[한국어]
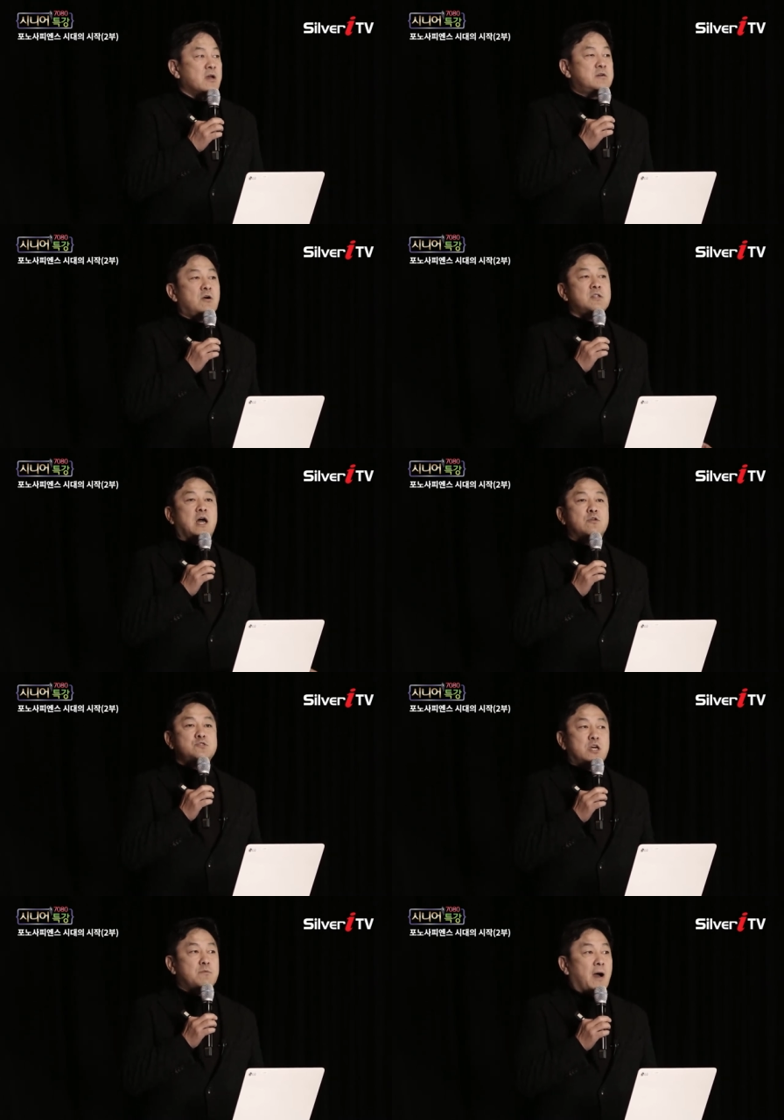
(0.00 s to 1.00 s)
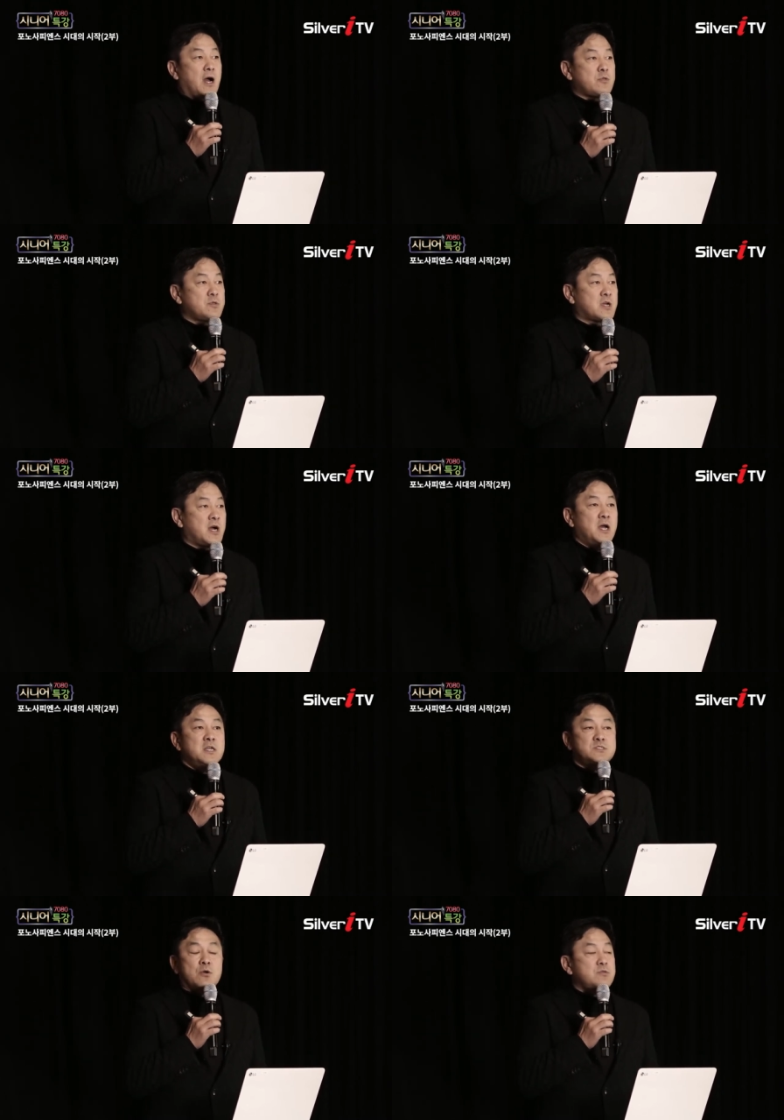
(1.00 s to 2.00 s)
그걸 다 규제를 막아놓으니까
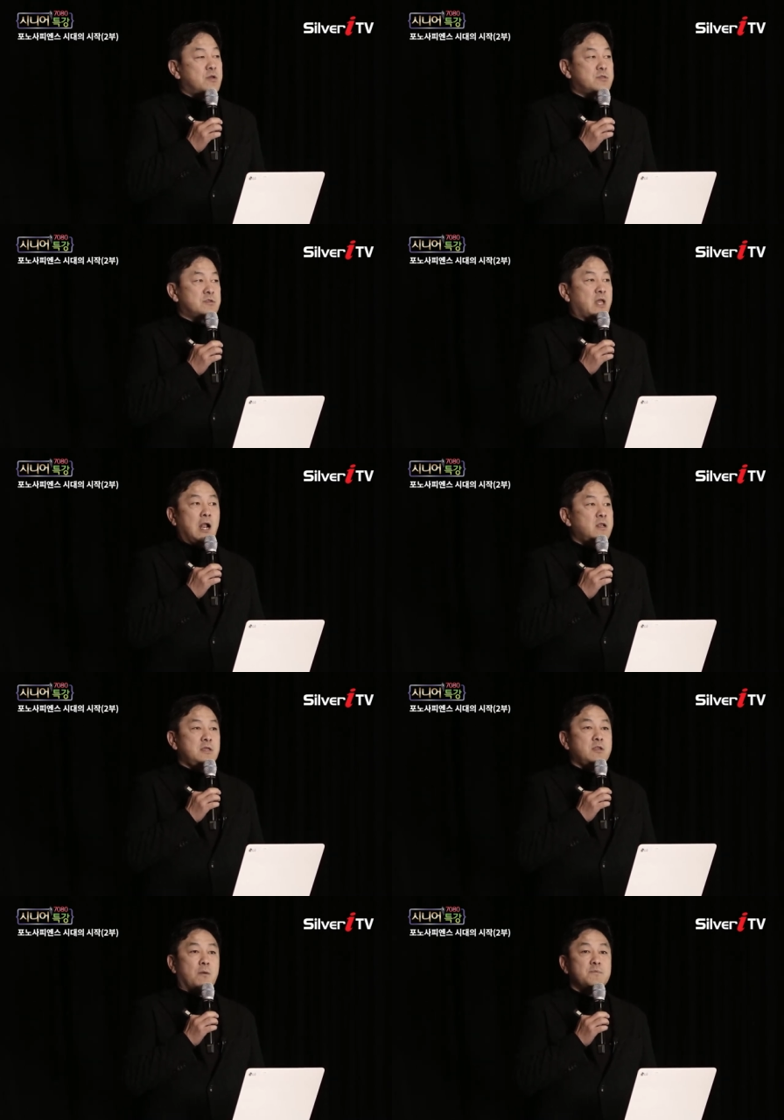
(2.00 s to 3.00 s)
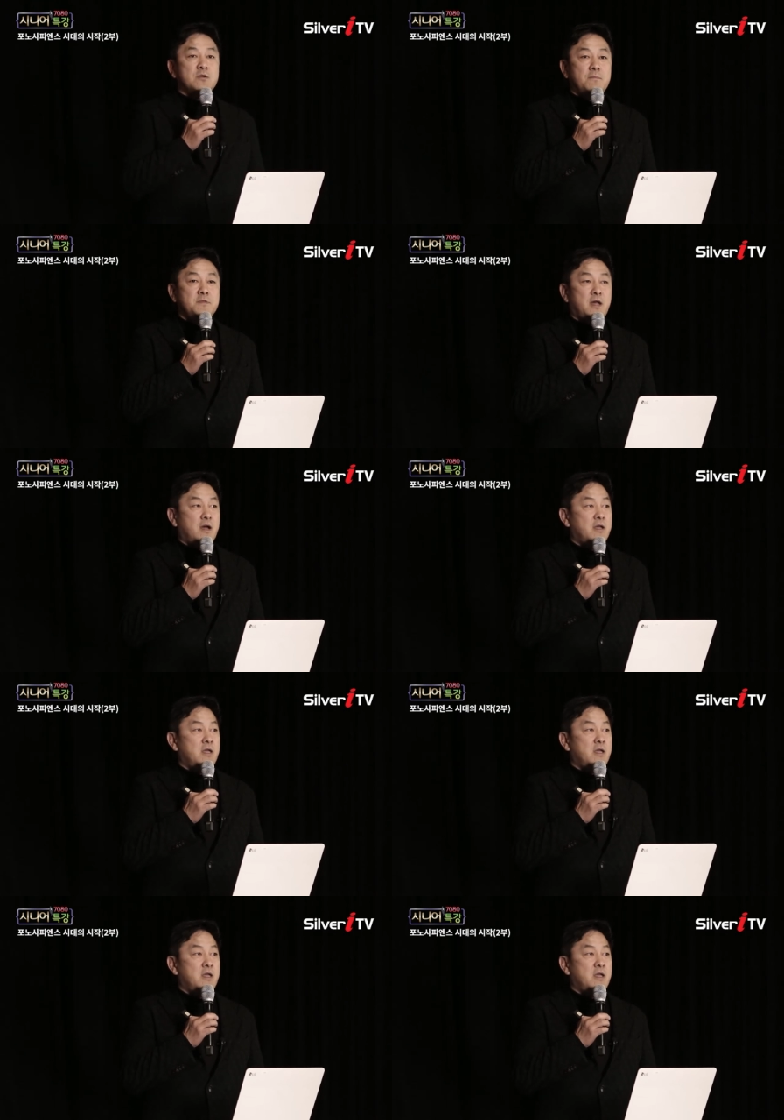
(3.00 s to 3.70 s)
청년들은 할 일이 없는 겁니다.